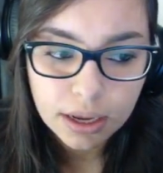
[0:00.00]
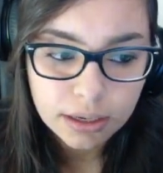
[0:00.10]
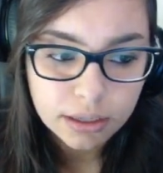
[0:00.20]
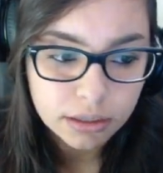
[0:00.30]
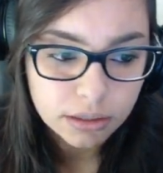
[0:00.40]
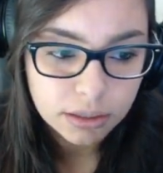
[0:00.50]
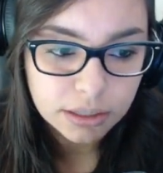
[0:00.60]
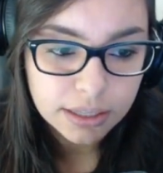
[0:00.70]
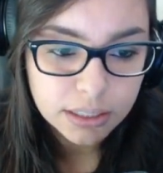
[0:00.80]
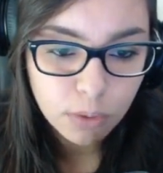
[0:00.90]
Caraca.
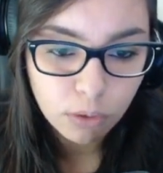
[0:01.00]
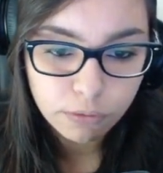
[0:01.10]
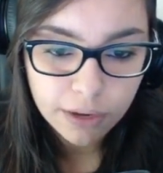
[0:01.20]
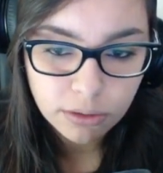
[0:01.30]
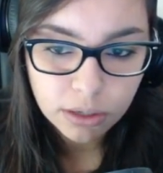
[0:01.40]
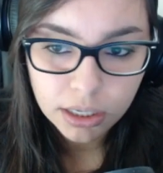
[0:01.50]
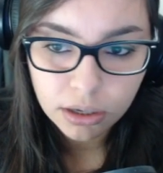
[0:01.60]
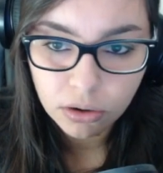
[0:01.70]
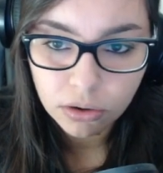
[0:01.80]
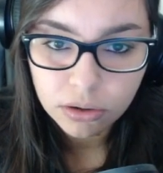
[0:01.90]
E tá se movendo
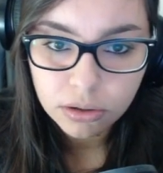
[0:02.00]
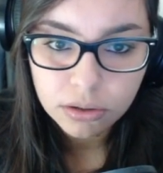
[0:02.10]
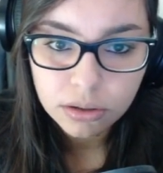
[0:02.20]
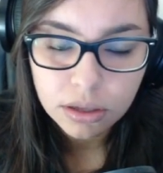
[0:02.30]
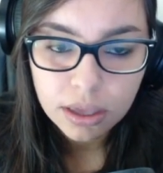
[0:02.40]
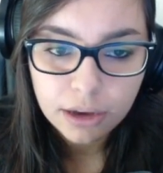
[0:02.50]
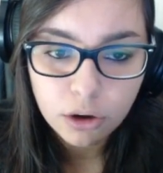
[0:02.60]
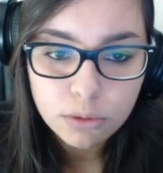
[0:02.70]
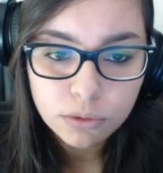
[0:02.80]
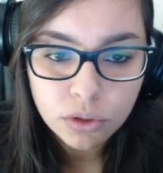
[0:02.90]
ali, ó.
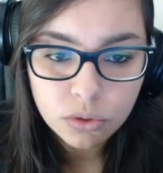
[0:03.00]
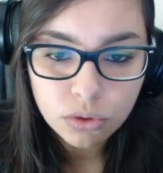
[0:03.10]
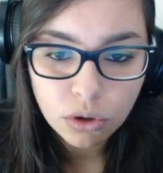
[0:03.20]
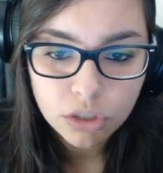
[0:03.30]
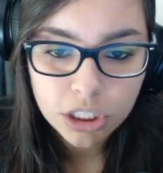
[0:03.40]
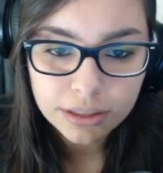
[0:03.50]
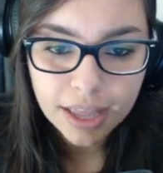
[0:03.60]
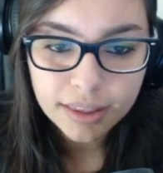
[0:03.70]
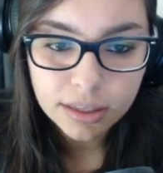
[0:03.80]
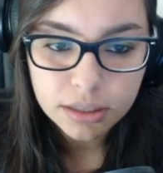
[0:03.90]
É como se fosse um jogo de
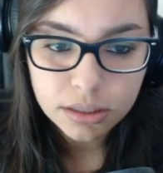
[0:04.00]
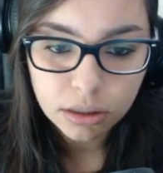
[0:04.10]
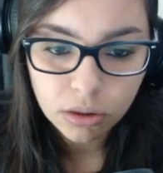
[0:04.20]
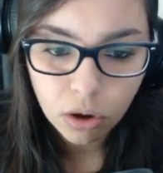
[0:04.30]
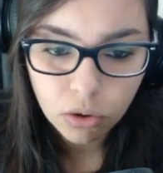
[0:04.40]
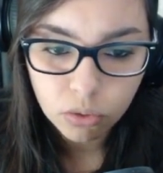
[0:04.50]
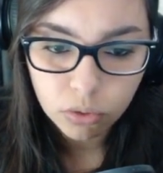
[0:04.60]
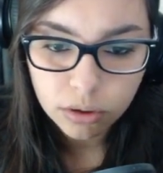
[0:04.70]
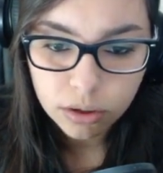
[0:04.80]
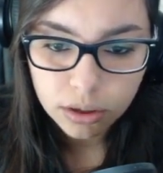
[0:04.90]
Tetris, que
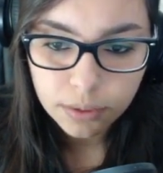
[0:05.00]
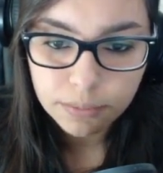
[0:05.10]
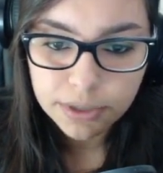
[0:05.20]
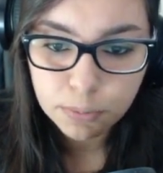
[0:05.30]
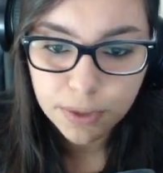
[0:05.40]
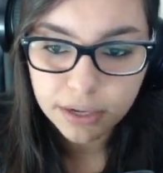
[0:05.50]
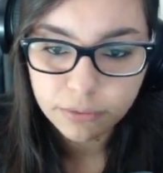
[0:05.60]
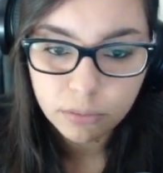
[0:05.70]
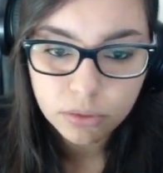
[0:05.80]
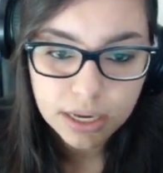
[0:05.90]
louco. Mas
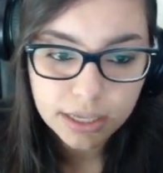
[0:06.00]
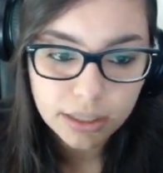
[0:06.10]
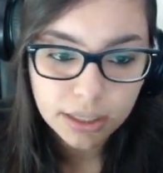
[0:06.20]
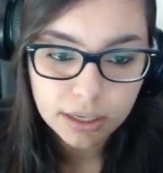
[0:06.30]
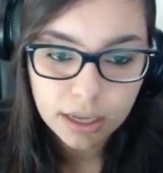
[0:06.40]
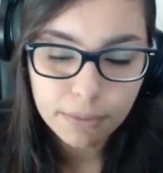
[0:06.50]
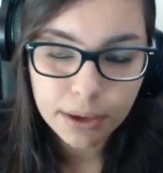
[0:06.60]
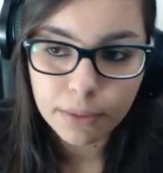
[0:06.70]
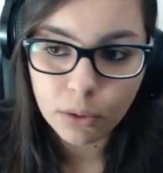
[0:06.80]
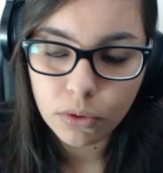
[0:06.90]
pera, vamos sair daqui, né,
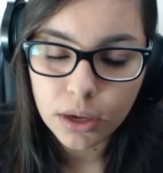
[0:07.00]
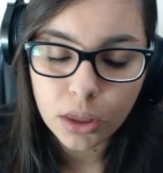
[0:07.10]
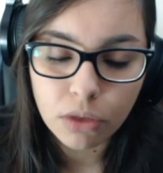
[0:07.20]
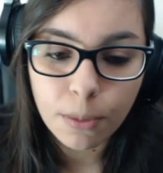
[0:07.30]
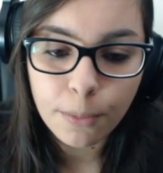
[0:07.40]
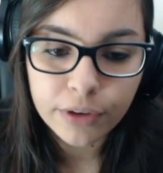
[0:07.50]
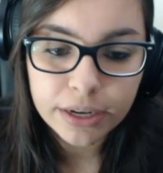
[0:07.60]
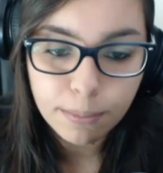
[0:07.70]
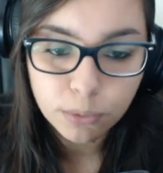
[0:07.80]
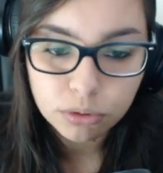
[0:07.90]
meu irmão? Não vamos
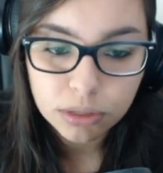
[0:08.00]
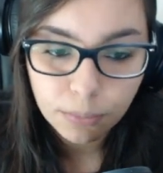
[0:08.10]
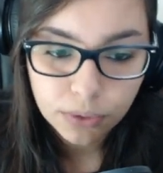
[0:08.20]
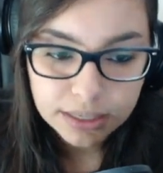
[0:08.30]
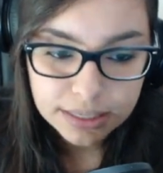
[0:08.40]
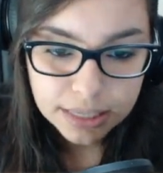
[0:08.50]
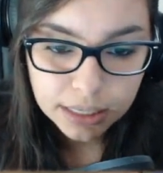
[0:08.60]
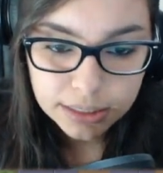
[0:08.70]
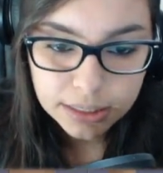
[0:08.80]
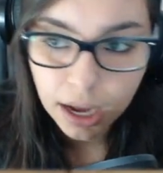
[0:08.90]
ficar muito tempo nessas
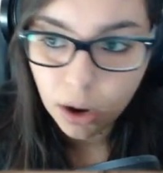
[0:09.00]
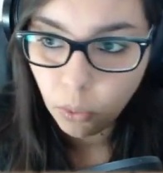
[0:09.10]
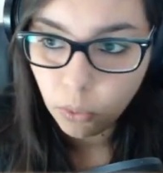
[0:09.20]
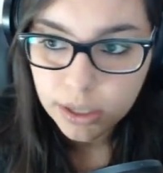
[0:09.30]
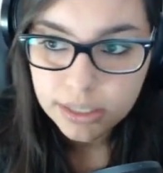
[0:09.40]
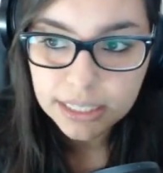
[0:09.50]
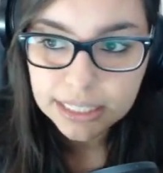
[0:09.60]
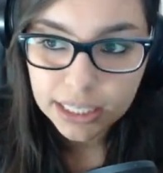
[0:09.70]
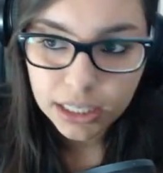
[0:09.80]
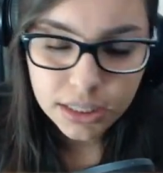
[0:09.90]
salas, não.
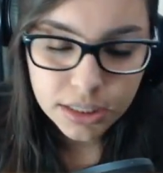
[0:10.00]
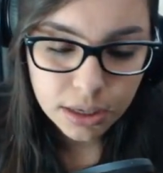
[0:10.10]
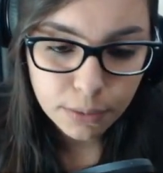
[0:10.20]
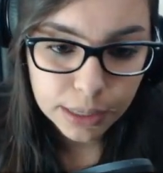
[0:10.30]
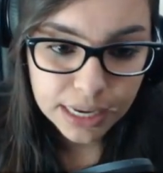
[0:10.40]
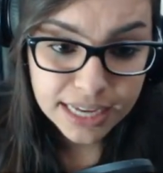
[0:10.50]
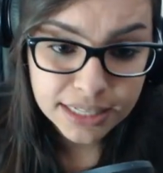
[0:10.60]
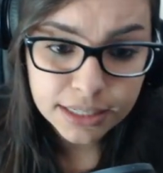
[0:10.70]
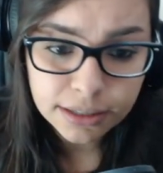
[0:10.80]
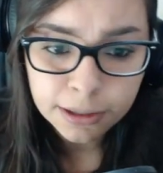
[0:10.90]
115,
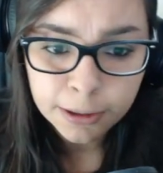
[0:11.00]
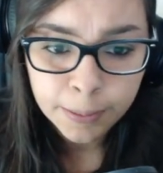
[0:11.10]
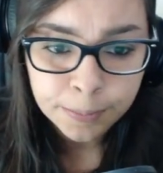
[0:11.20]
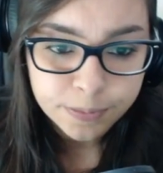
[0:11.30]
beleza.